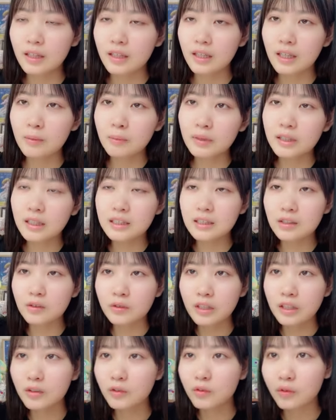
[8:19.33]
鎌田さん
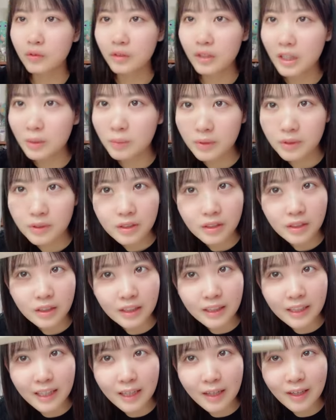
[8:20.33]
女の子のイケベ
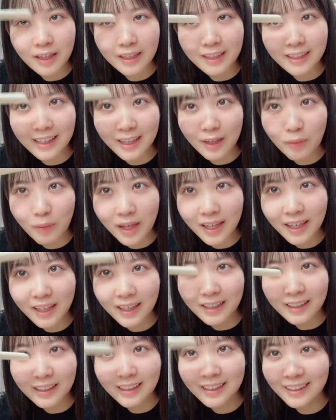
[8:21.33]
イケイケベ
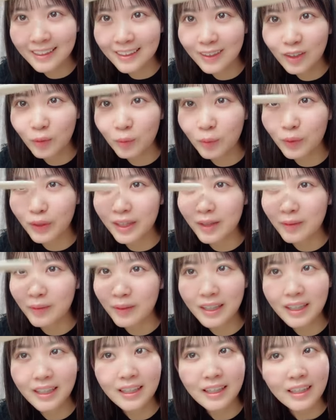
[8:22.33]
ほぼイケ
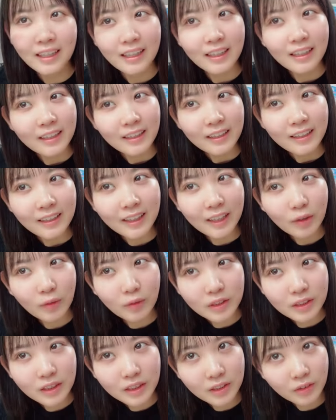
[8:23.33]

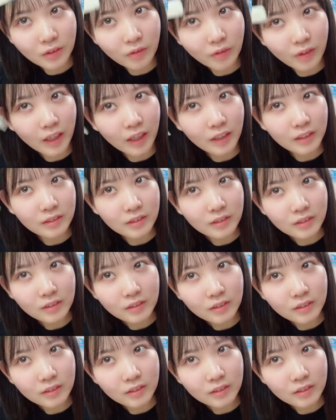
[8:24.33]
イケボ好きそうわかる